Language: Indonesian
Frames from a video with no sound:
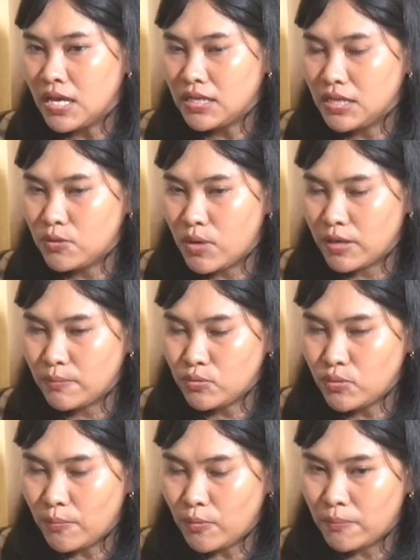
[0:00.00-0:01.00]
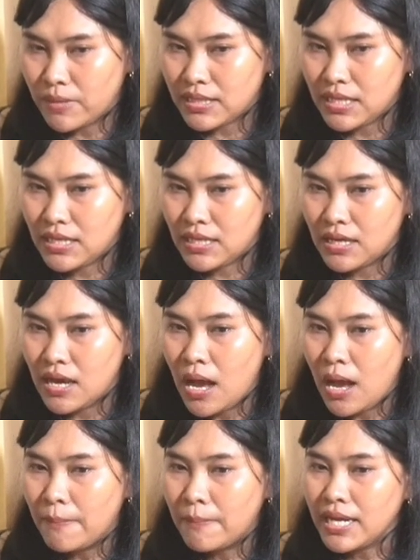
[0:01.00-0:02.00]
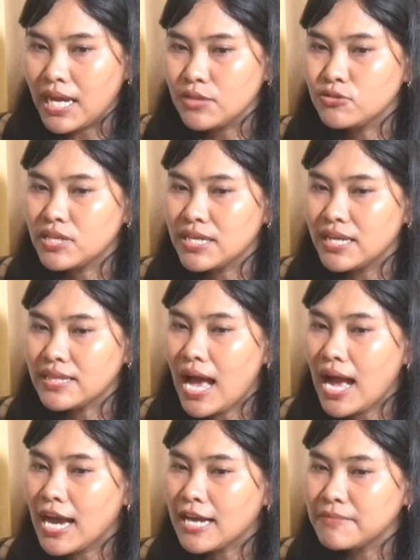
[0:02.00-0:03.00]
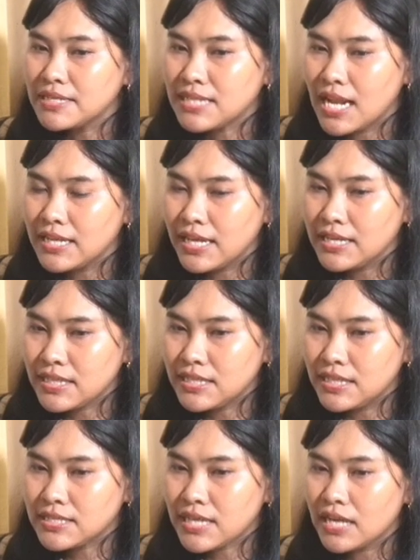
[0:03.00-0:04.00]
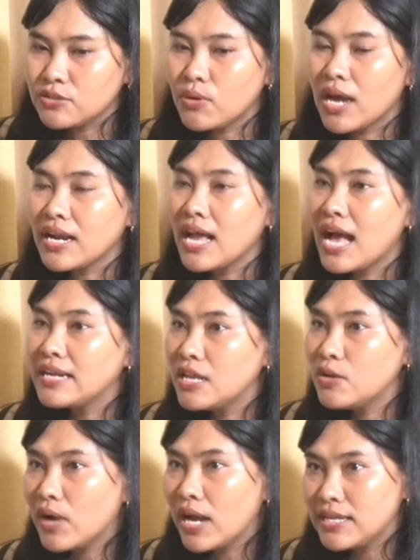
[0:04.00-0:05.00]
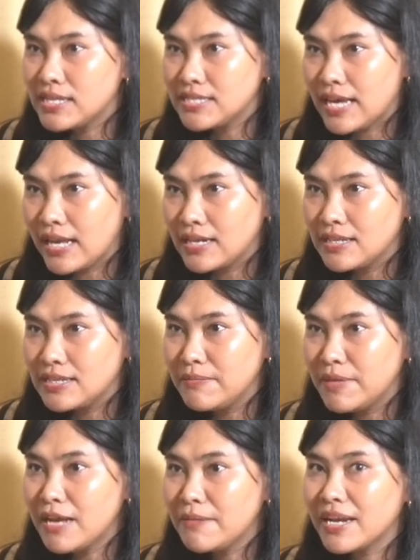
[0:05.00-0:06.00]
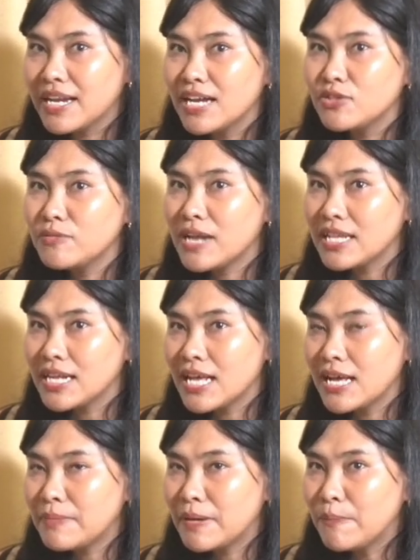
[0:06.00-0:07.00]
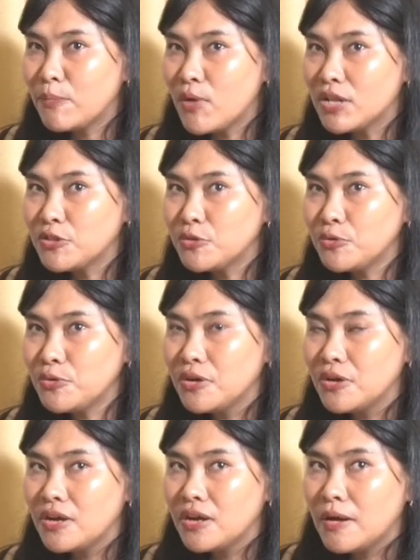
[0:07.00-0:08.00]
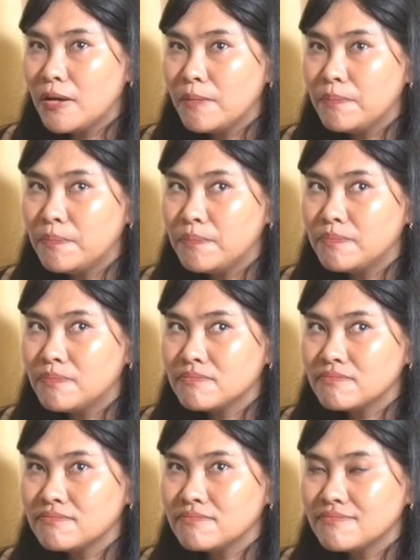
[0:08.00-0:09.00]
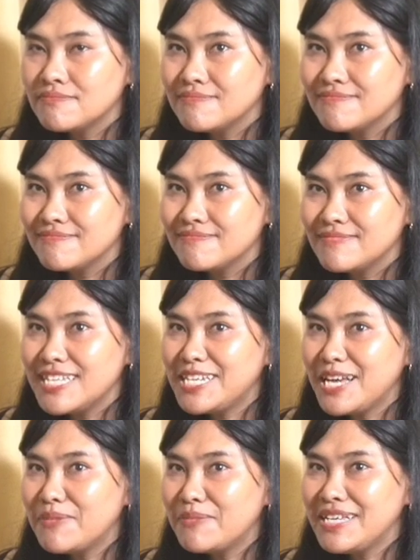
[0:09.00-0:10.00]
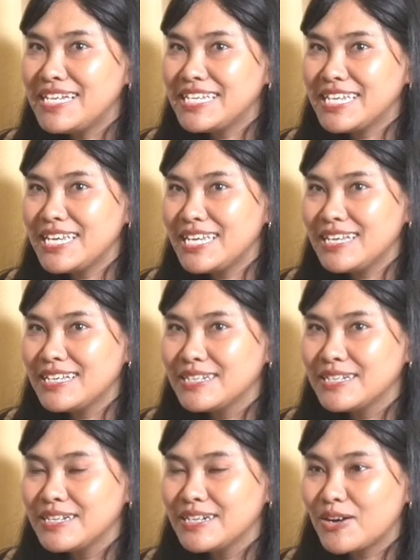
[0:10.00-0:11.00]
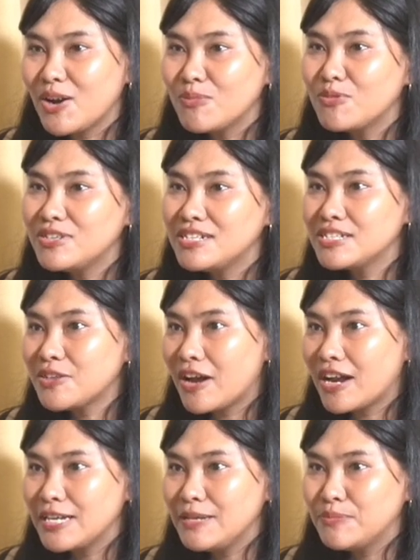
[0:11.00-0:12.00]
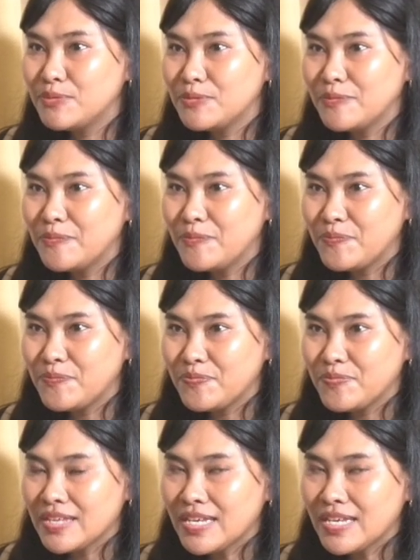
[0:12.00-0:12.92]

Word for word: di 2024 ini mereka tuh ternyata akar masalahnya yang terjadi sekarang tuh karena ada luka inner child di mana iya, mereka tuh rata-rata perempuan tuh hmm, tidak memiliki role model seorang ibu. Hmm.